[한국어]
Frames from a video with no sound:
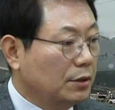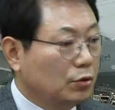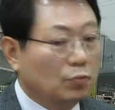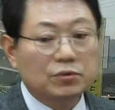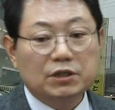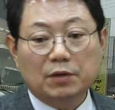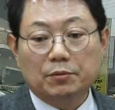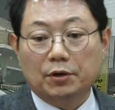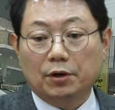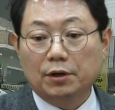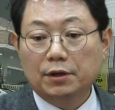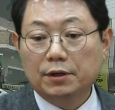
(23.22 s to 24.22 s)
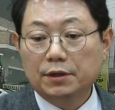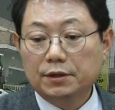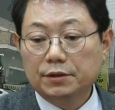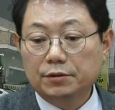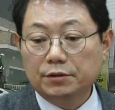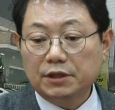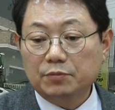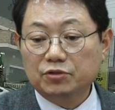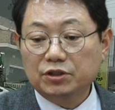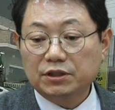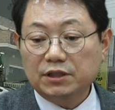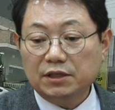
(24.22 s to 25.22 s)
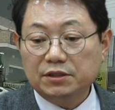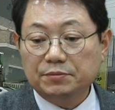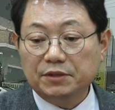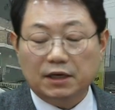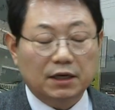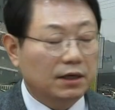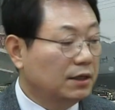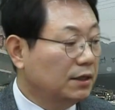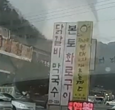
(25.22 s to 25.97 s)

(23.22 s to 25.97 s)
너무 짧아요. 영상이 무지정 짧습니다.